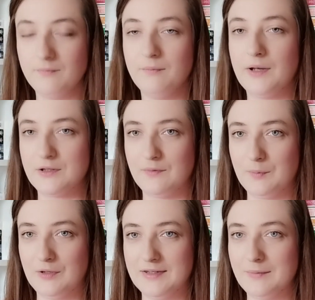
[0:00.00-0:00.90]
Bardzo Wam
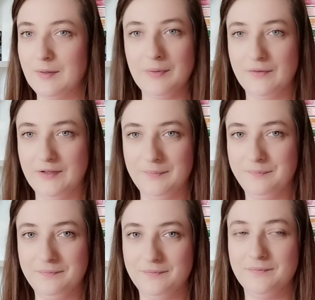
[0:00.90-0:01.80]
polecam, naprawdę.
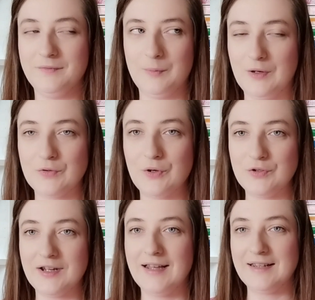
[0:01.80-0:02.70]
Dobra, już
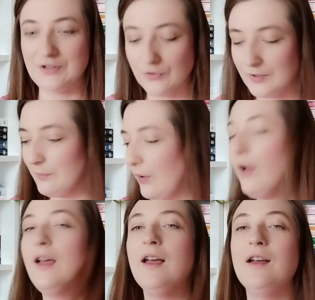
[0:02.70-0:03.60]
kończę gadać o tym, bo
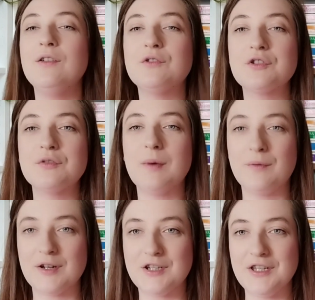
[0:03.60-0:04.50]
już
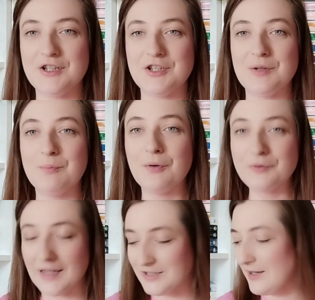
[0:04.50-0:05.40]
mam wrażenie, że się
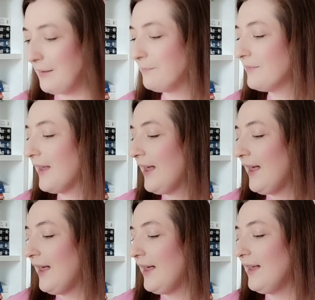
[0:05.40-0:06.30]
powtarzam.
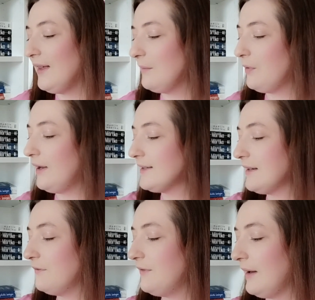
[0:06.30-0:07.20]
Yy,
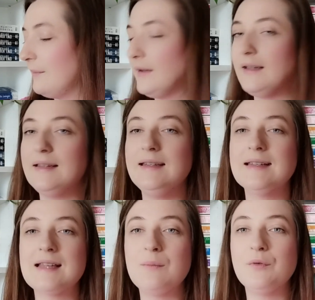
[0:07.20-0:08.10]
polecam Wam
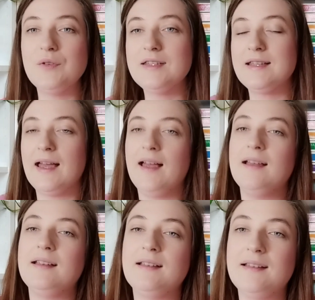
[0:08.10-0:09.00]
niesamowicie.
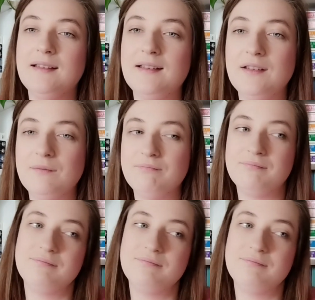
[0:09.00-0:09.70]
Yy,